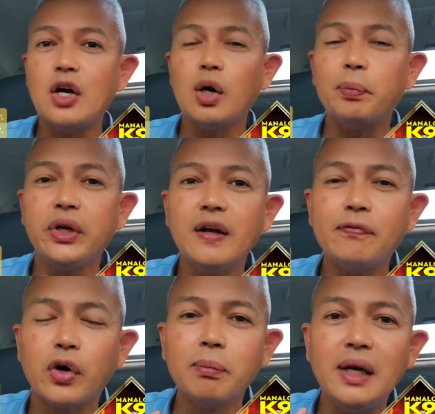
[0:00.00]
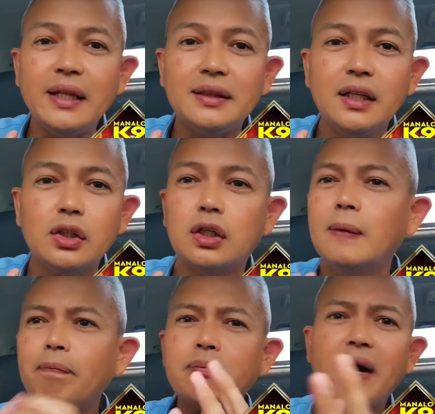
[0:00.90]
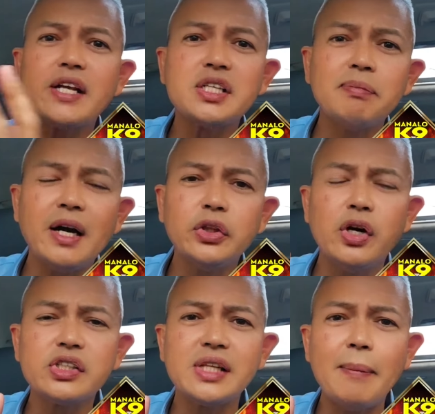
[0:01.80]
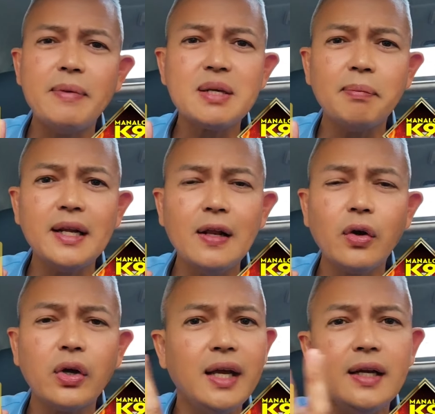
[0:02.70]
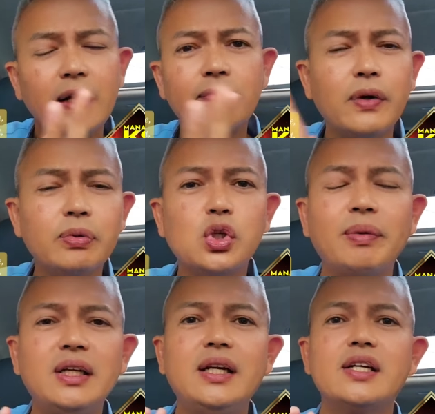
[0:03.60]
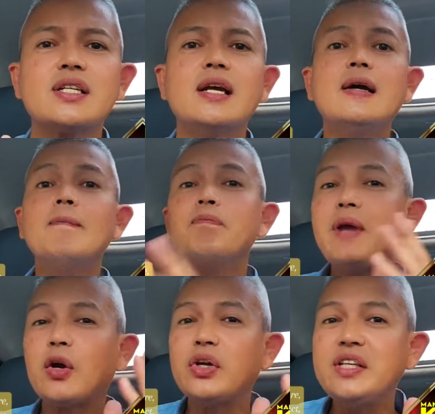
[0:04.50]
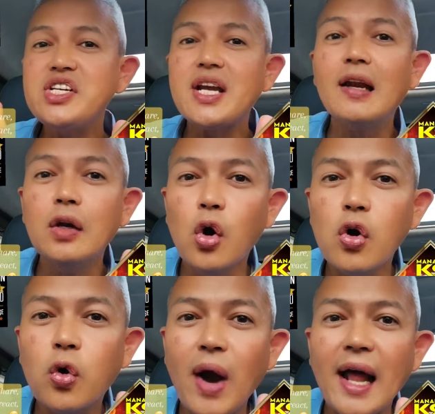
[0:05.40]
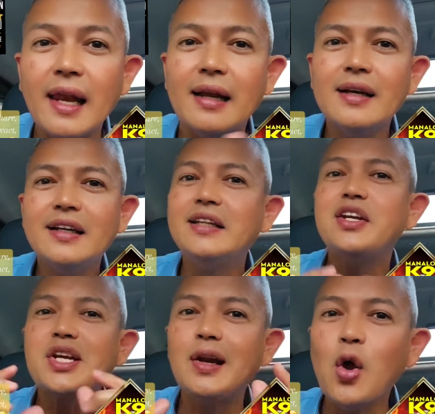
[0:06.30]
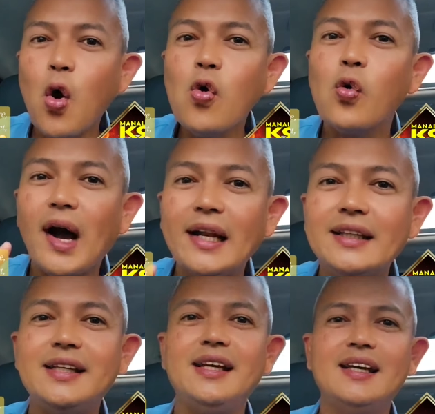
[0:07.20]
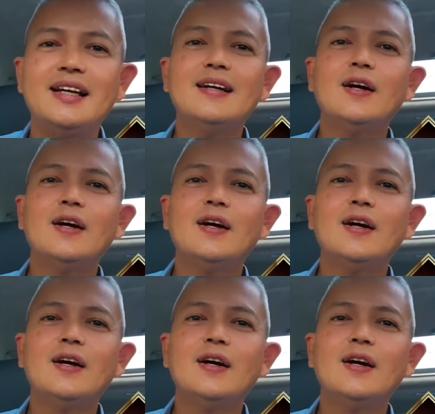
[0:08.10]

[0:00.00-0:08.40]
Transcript: Ako po yung nag-formulate nito para sa mga dogs namin sa Manalo Canine for so many years pero hindi siya low qual, hindi siya low quality.